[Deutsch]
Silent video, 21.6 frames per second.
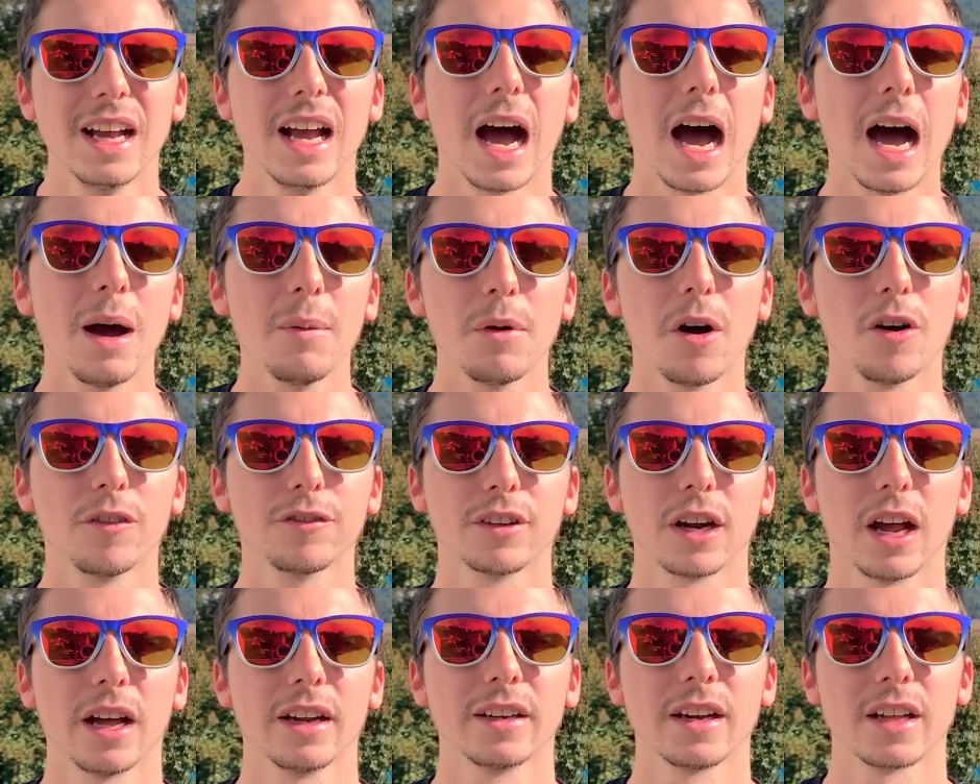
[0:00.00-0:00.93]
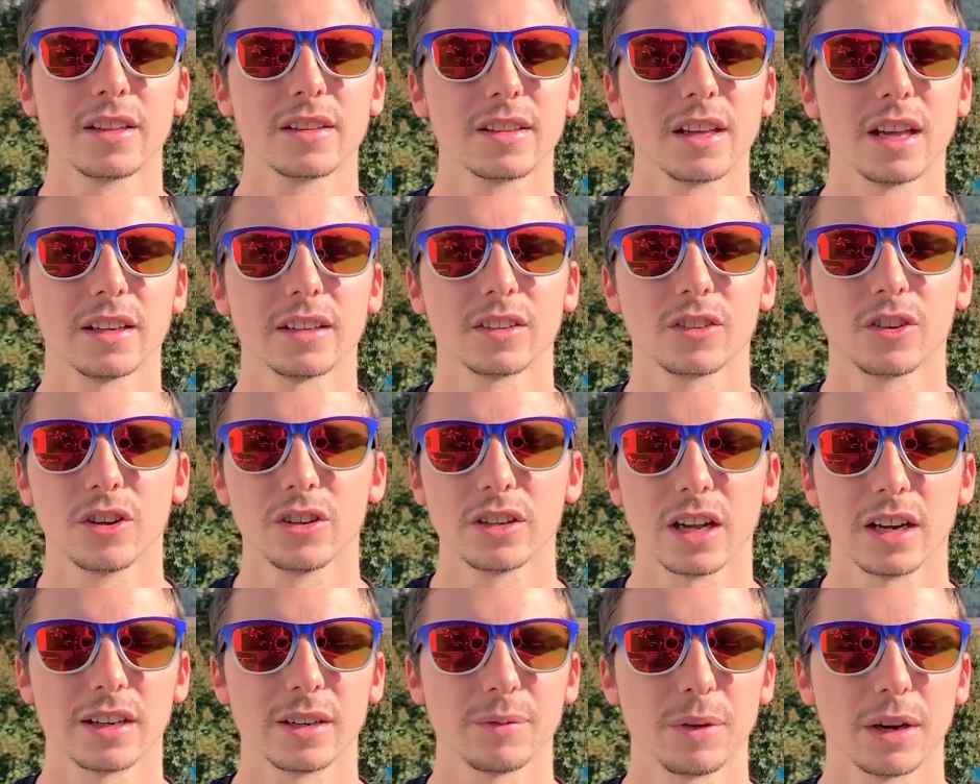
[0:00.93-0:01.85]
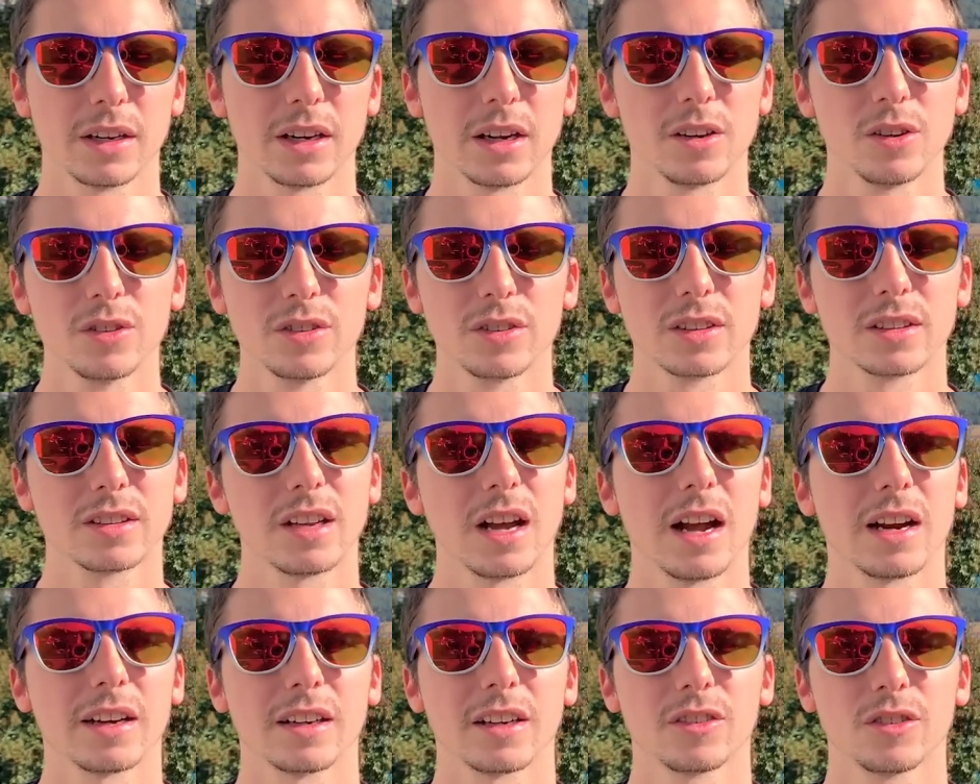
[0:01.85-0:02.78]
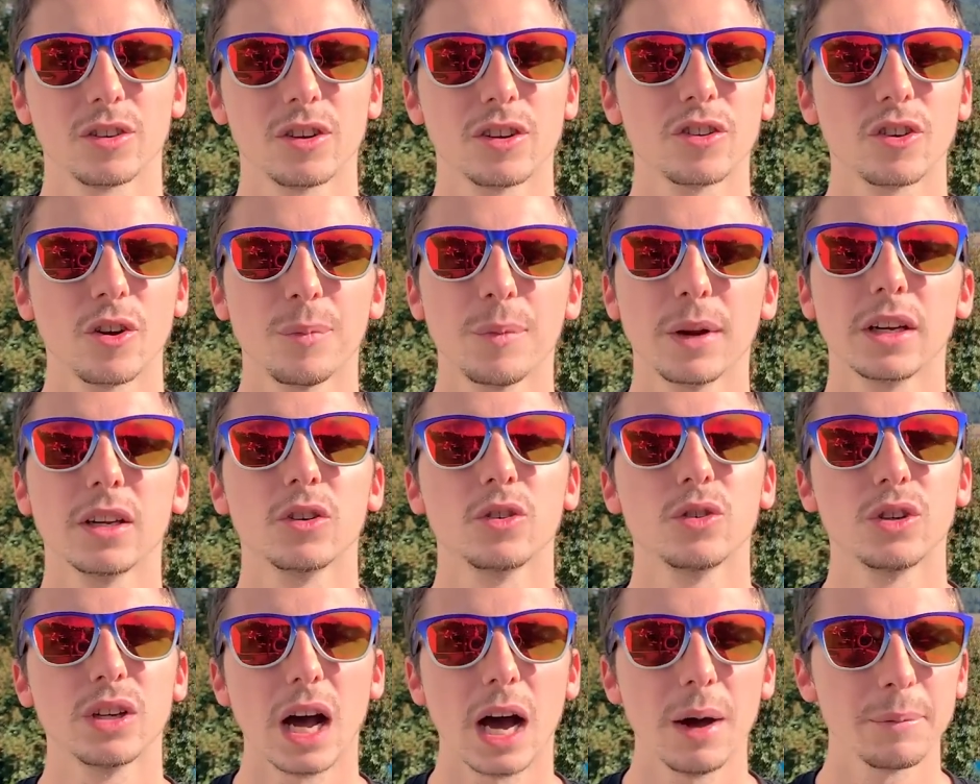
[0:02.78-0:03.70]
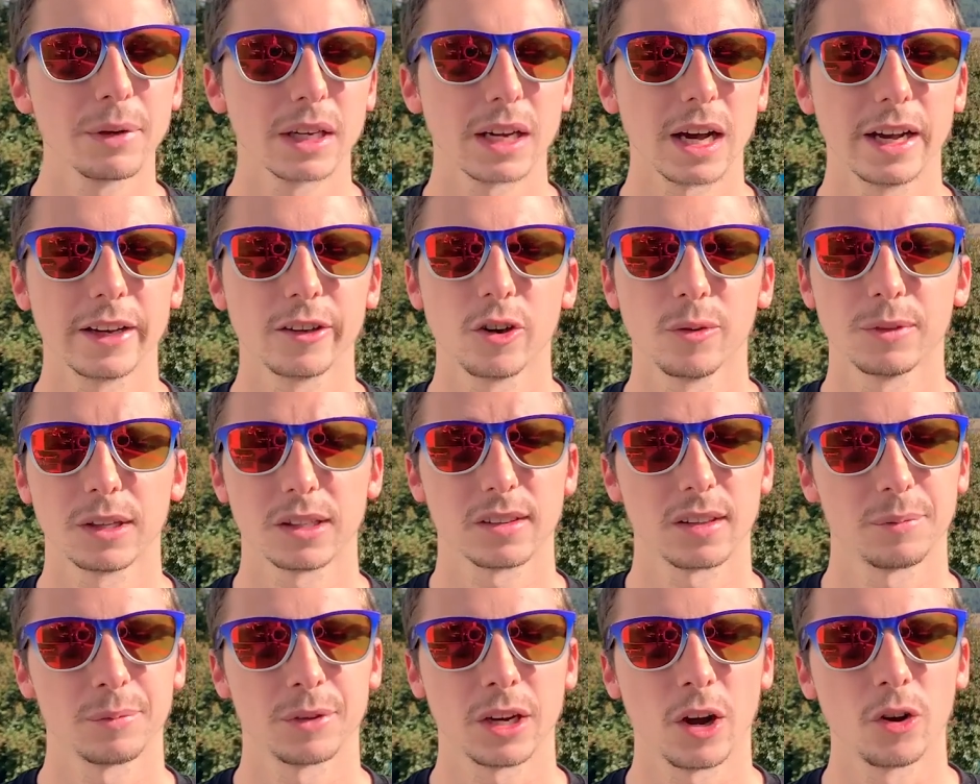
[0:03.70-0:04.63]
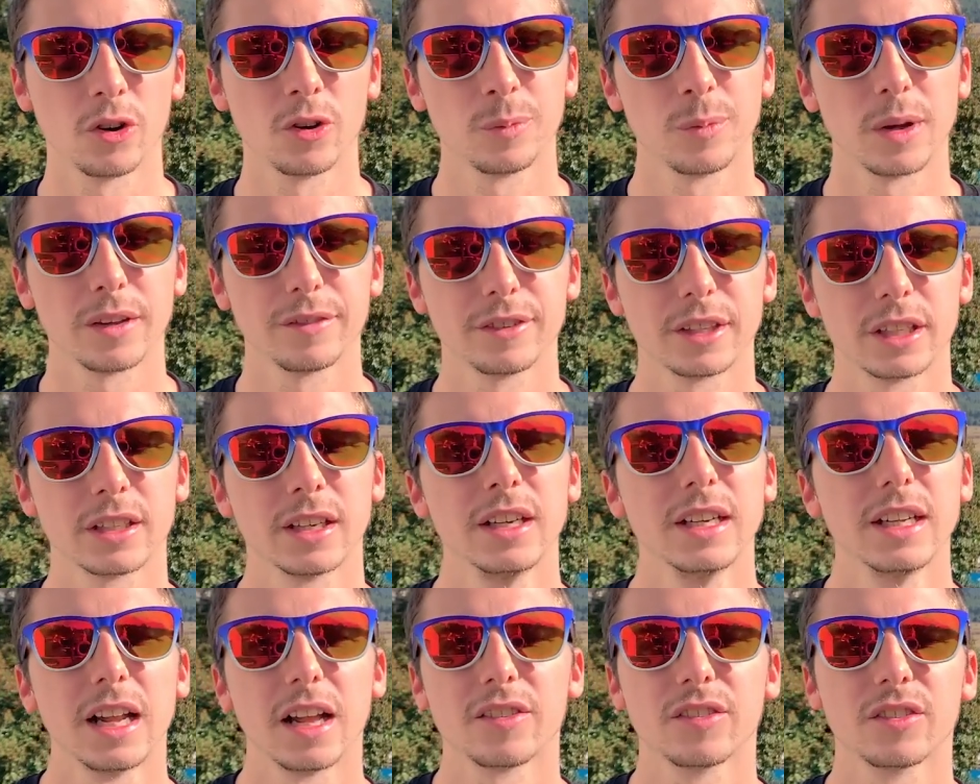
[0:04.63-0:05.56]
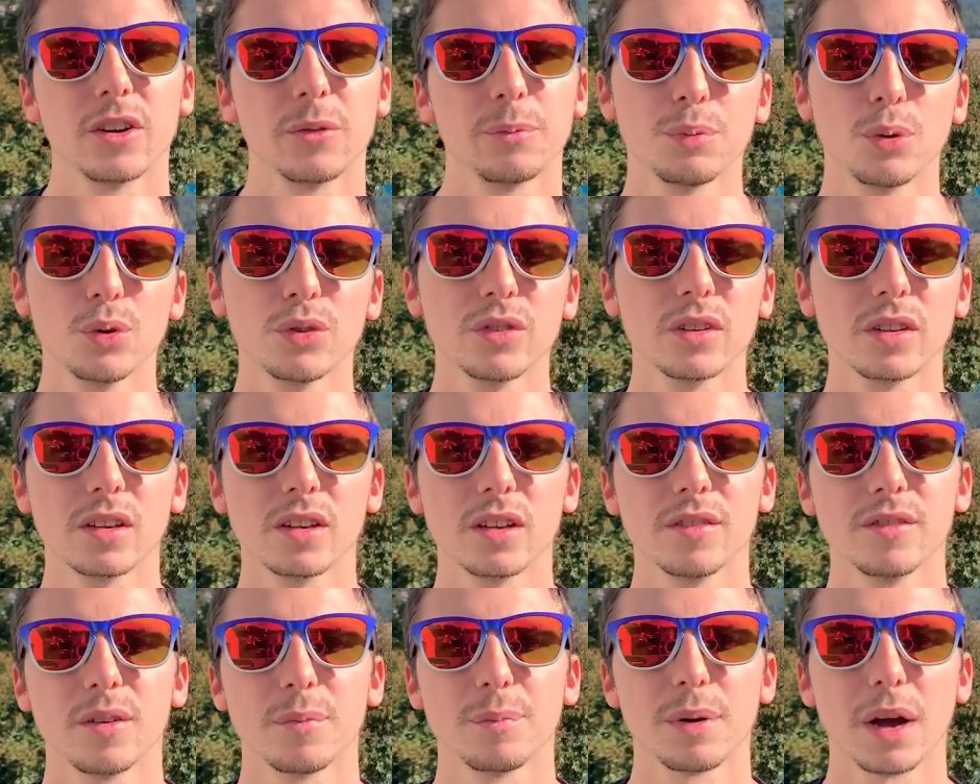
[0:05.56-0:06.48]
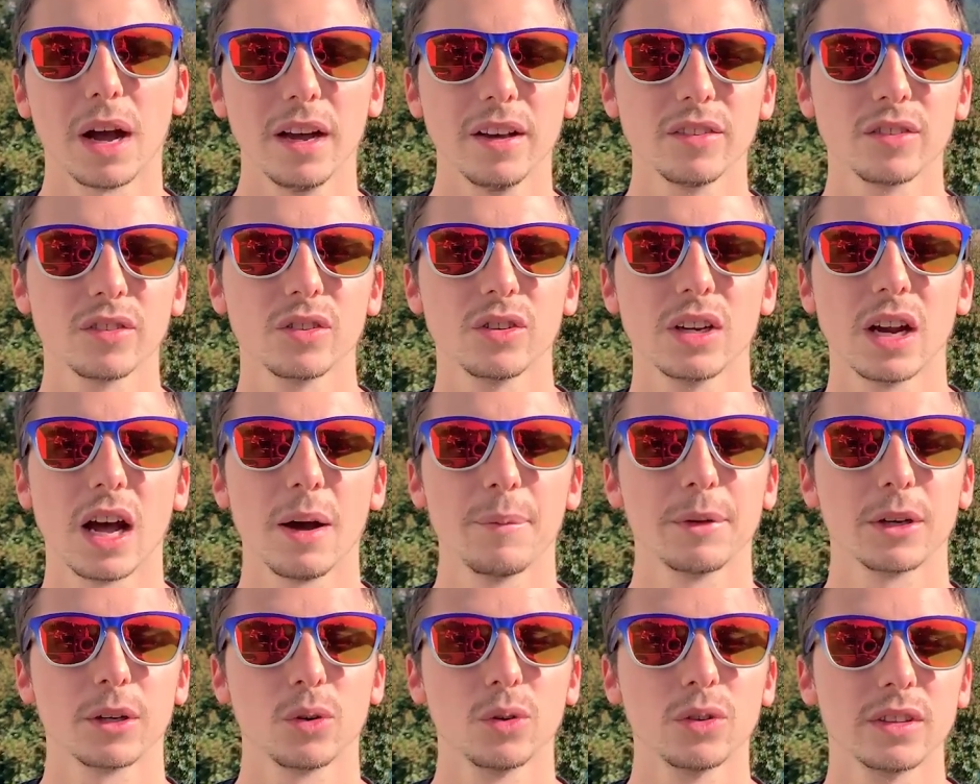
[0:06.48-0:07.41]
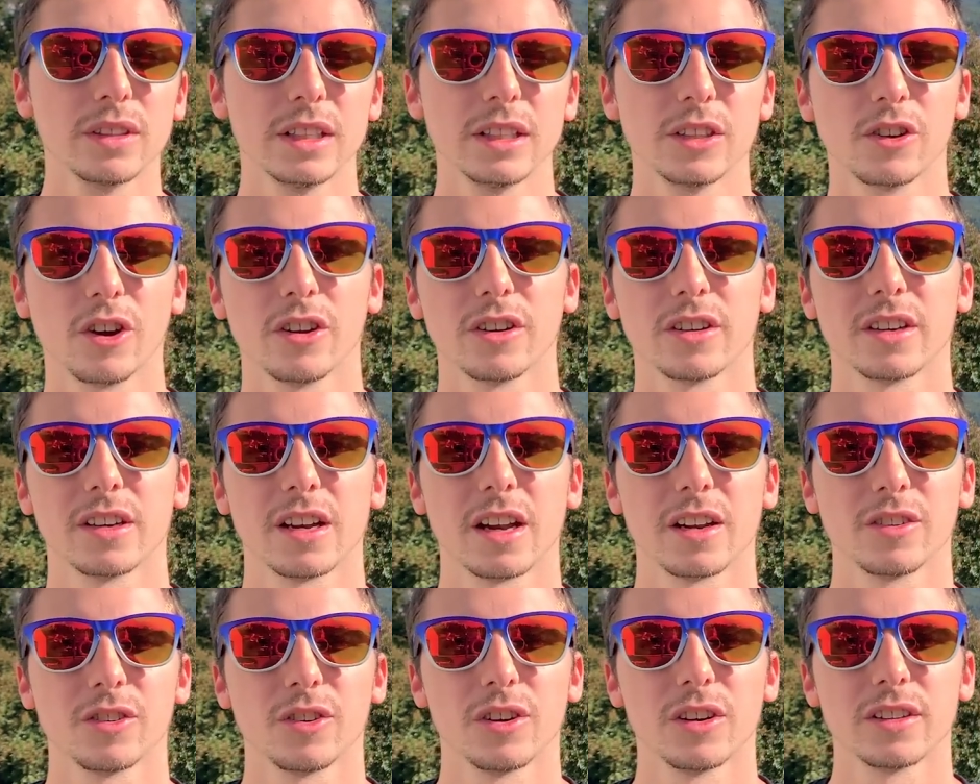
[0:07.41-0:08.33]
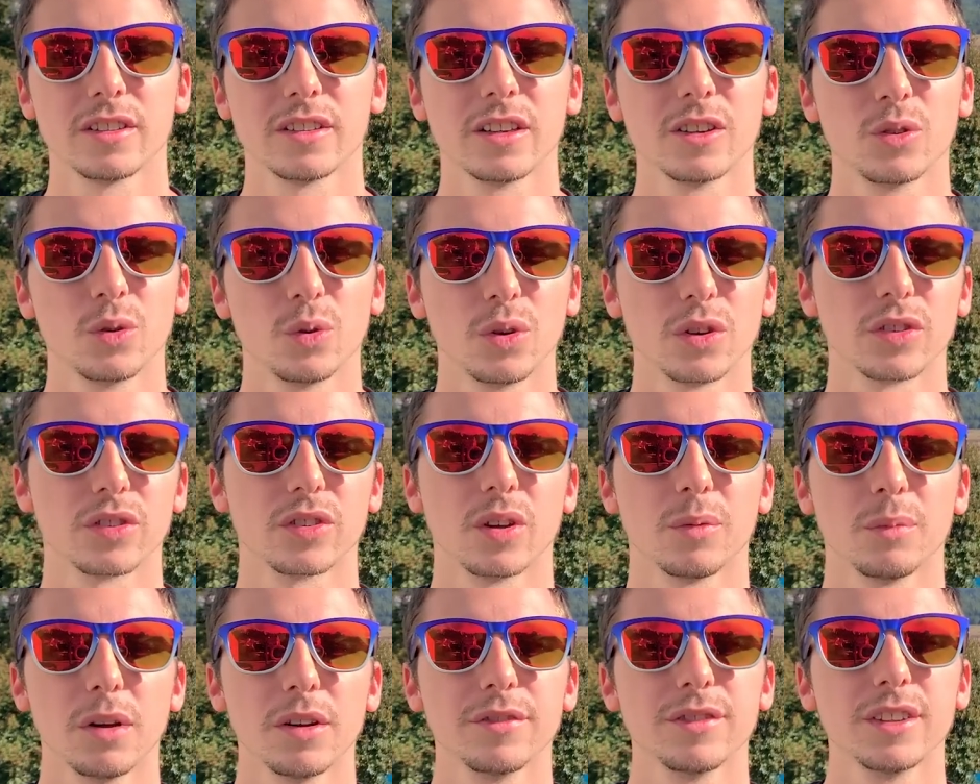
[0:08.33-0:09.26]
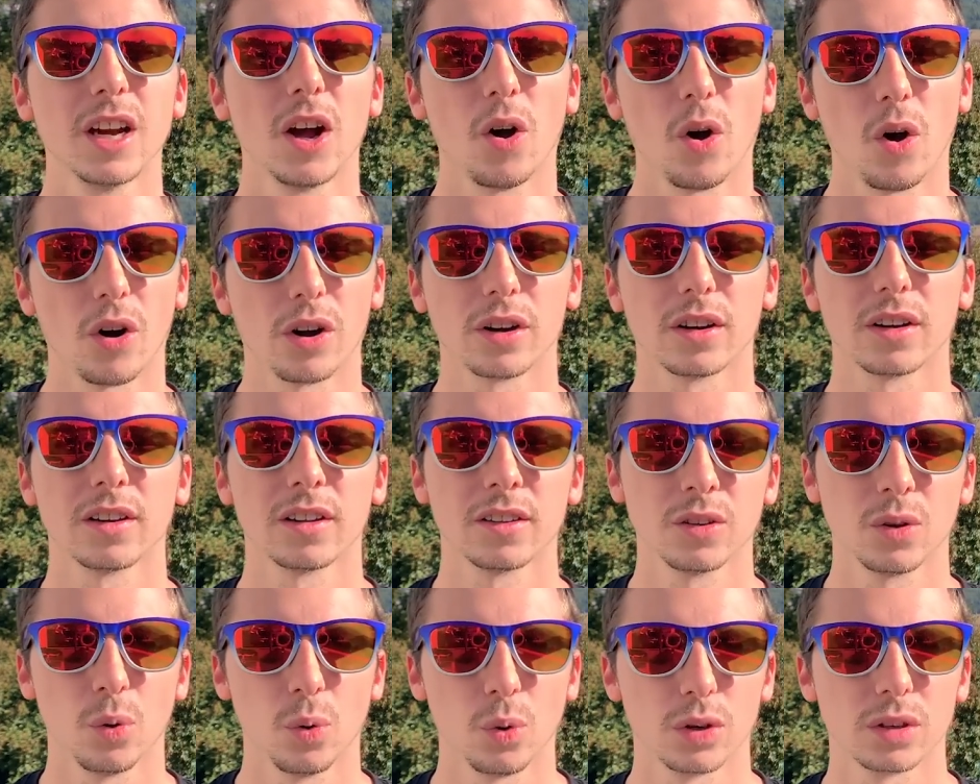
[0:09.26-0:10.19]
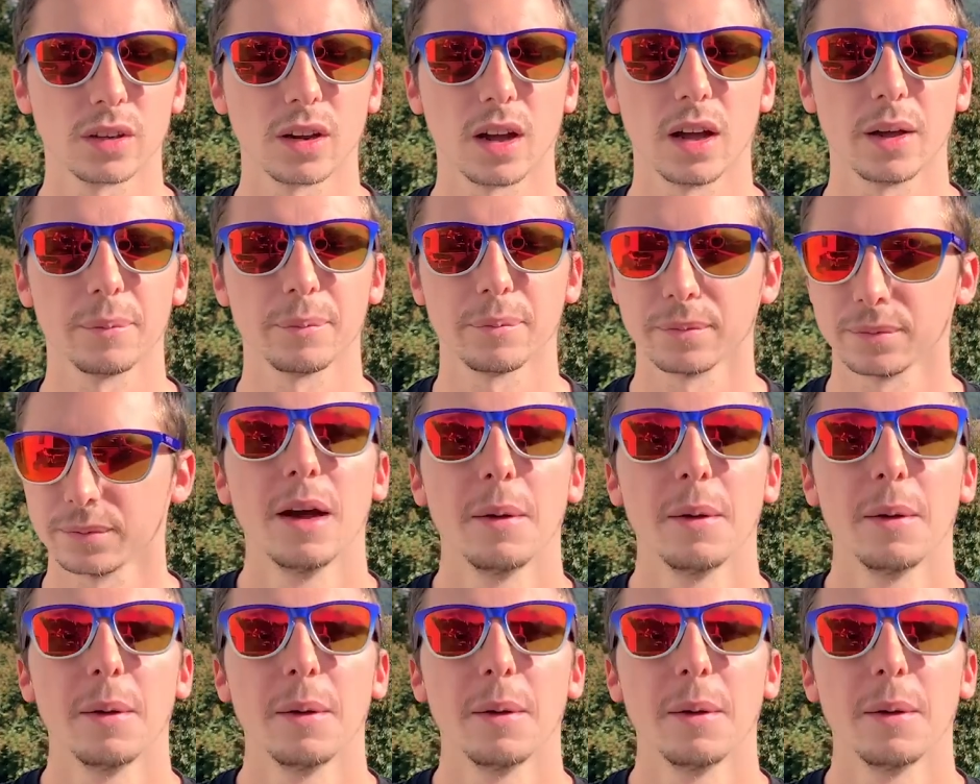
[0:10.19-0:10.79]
aber auf der anderen Seite könnte an dem Analystentag natürlich nochmal eine Dynamik reinkommen, das hat man auch nochmal erwähnt, also eine positive Preisdynamik und die könnte natürlich den Kurs nochmal wieder ordentlich hochtreiben.